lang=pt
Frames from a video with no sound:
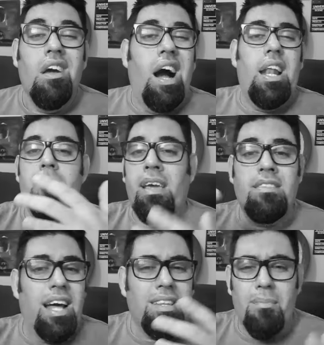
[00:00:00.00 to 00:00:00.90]

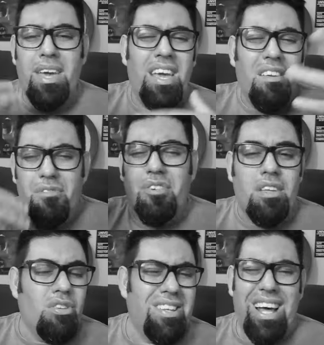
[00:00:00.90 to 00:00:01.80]
alimentar também,
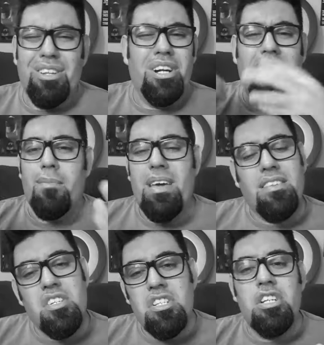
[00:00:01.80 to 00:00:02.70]
enfim, só dá dor de
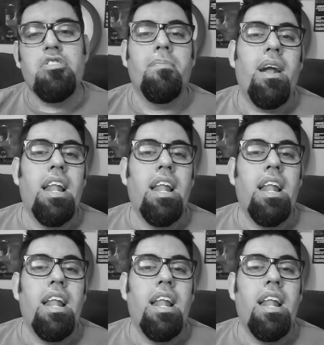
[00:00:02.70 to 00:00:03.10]
cabeça e a gente deixou pra